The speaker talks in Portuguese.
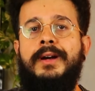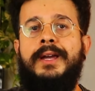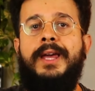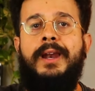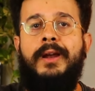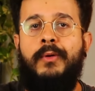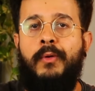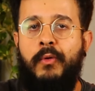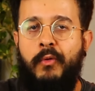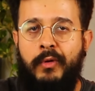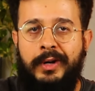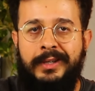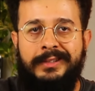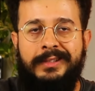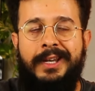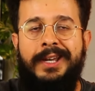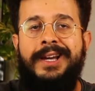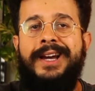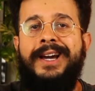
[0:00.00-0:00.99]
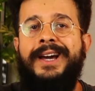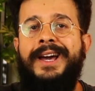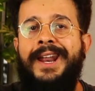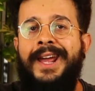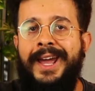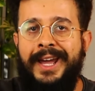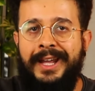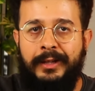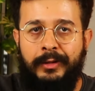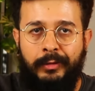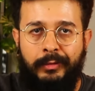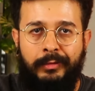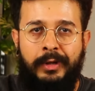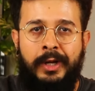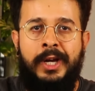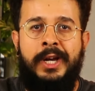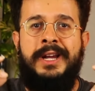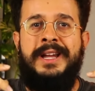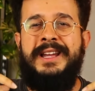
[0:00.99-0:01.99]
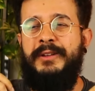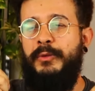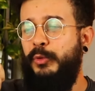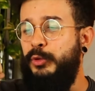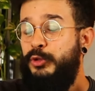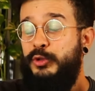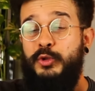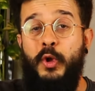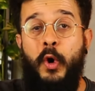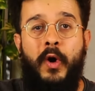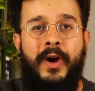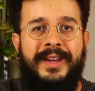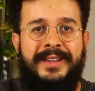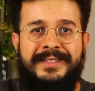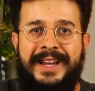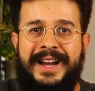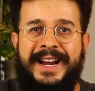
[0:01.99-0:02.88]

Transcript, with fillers: aquela coisa, incrédulo, os dois